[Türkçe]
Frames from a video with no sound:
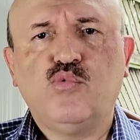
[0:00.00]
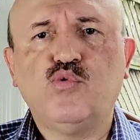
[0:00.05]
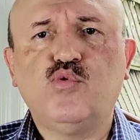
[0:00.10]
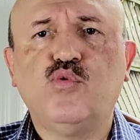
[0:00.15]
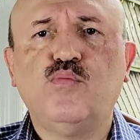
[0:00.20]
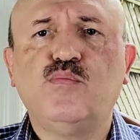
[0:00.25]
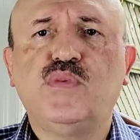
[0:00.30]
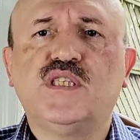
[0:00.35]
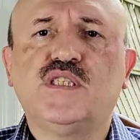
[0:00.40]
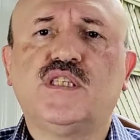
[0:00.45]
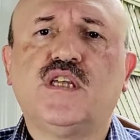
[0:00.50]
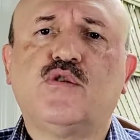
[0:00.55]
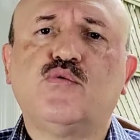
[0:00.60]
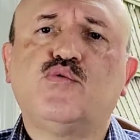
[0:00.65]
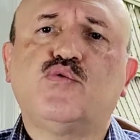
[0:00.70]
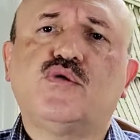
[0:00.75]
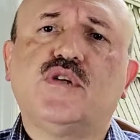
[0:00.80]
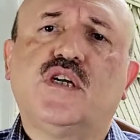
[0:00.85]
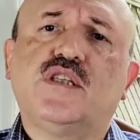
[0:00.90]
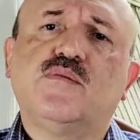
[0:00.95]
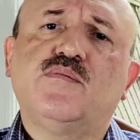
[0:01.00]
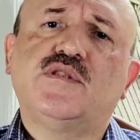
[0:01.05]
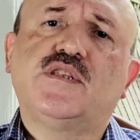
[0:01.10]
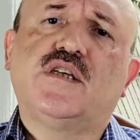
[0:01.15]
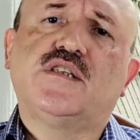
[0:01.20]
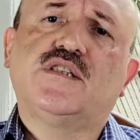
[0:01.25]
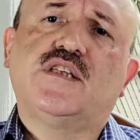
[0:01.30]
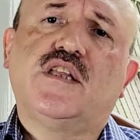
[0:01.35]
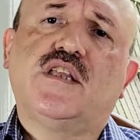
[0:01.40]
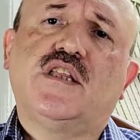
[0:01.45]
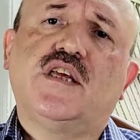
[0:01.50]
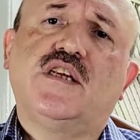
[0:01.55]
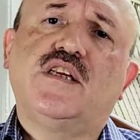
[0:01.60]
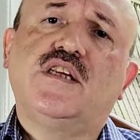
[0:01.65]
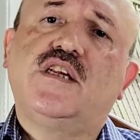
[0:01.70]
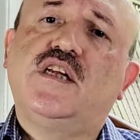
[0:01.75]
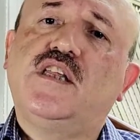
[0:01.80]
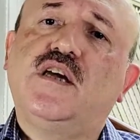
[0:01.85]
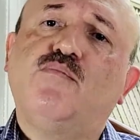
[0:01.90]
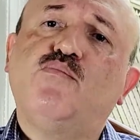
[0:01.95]
Bugün bizler Üstadımız
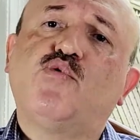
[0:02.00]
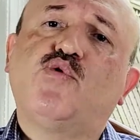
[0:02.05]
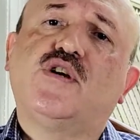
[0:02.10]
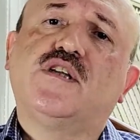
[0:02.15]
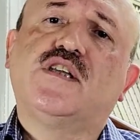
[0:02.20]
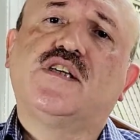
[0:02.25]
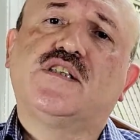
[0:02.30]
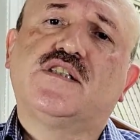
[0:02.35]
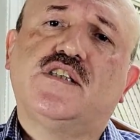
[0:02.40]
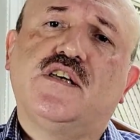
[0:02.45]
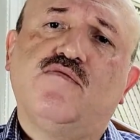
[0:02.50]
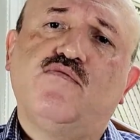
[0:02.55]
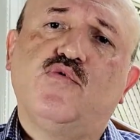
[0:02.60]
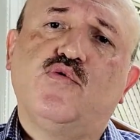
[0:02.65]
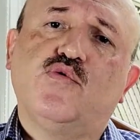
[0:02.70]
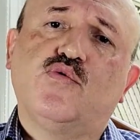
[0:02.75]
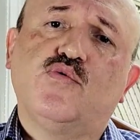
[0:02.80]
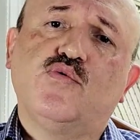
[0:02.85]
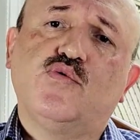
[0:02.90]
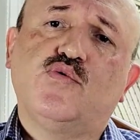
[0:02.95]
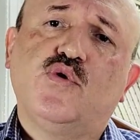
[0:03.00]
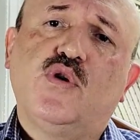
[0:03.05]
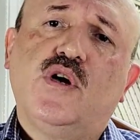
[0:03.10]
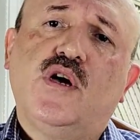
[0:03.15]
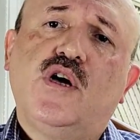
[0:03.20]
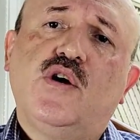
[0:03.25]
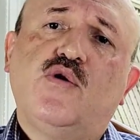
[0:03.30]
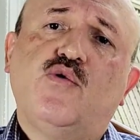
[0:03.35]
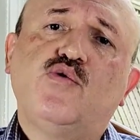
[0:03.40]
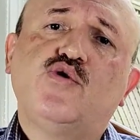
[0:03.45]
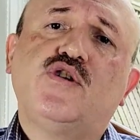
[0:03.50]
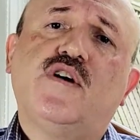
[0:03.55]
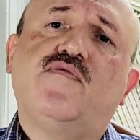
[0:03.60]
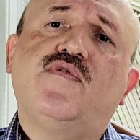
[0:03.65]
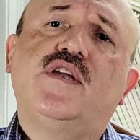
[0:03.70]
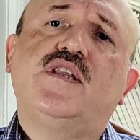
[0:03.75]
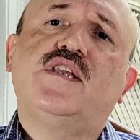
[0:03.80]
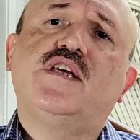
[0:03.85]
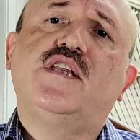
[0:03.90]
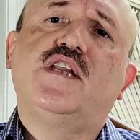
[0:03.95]
Hazretlerini neden bu kadar seviyoruz? Hoca
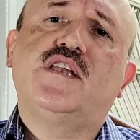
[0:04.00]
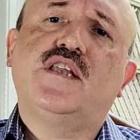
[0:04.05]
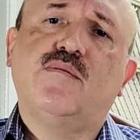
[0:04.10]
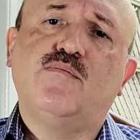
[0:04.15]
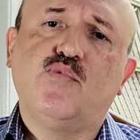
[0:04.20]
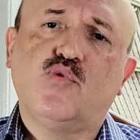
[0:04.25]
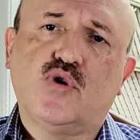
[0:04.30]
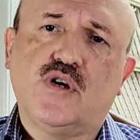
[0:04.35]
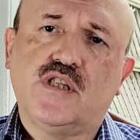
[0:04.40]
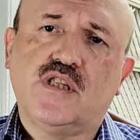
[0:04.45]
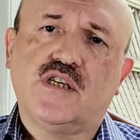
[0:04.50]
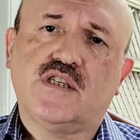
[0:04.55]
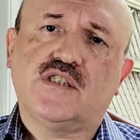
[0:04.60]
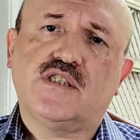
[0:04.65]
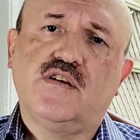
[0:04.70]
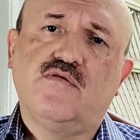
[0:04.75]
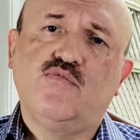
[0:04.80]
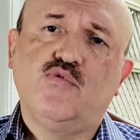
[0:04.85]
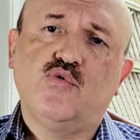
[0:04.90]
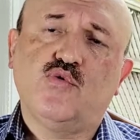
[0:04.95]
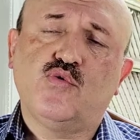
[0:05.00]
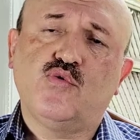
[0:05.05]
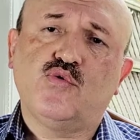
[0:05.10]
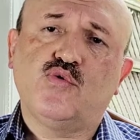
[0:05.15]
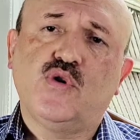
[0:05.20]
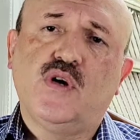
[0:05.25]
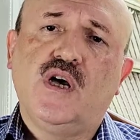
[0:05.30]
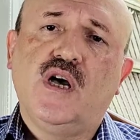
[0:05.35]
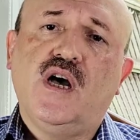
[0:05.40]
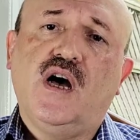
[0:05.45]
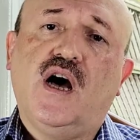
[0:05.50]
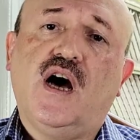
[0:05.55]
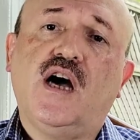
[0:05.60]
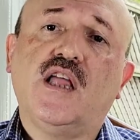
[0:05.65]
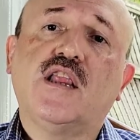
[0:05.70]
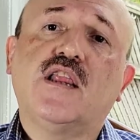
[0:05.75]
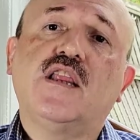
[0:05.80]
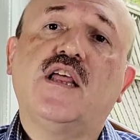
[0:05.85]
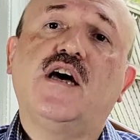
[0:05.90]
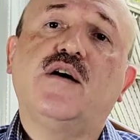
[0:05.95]
Efendi'yi neden bu kadar seviyoruz?
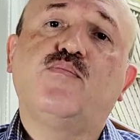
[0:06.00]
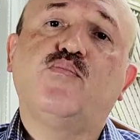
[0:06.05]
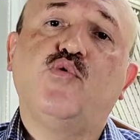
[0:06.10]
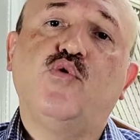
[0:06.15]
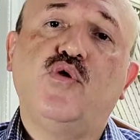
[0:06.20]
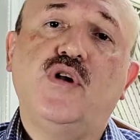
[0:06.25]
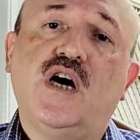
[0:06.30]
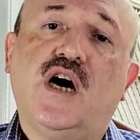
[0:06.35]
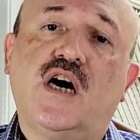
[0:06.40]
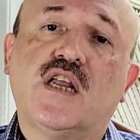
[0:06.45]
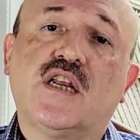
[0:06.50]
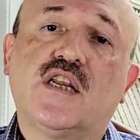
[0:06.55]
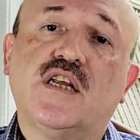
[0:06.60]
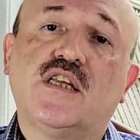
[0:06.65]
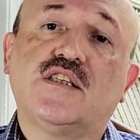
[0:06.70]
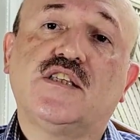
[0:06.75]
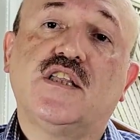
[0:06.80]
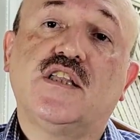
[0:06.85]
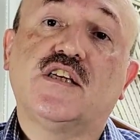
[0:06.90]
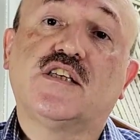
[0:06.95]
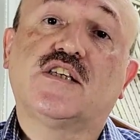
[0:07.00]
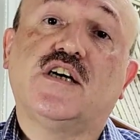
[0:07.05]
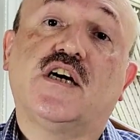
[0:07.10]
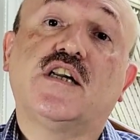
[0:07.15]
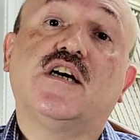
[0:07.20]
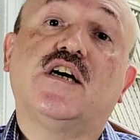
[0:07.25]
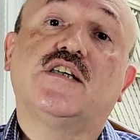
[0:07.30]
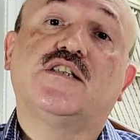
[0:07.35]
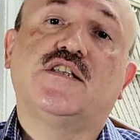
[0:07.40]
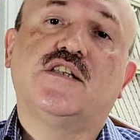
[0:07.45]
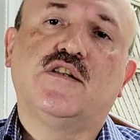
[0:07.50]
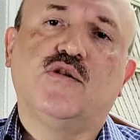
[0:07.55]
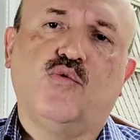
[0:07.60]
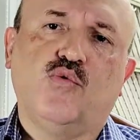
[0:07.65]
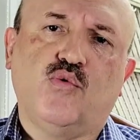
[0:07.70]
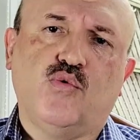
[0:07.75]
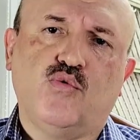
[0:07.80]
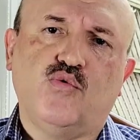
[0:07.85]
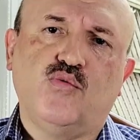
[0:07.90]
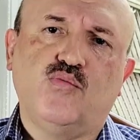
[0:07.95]
Allah böyle anlatılır kanaatinde
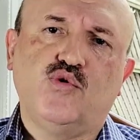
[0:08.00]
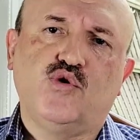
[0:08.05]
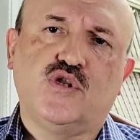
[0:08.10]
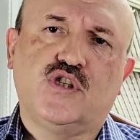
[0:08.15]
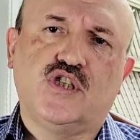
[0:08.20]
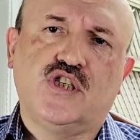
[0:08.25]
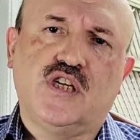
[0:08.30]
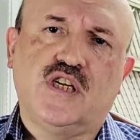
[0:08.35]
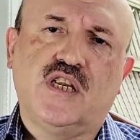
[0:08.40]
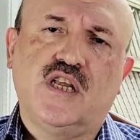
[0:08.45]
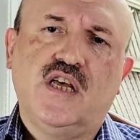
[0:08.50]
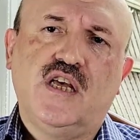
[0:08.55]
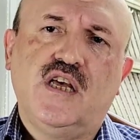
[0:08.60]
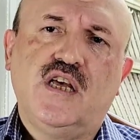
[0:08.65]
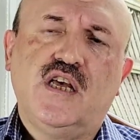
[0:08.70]
olduğumuz için.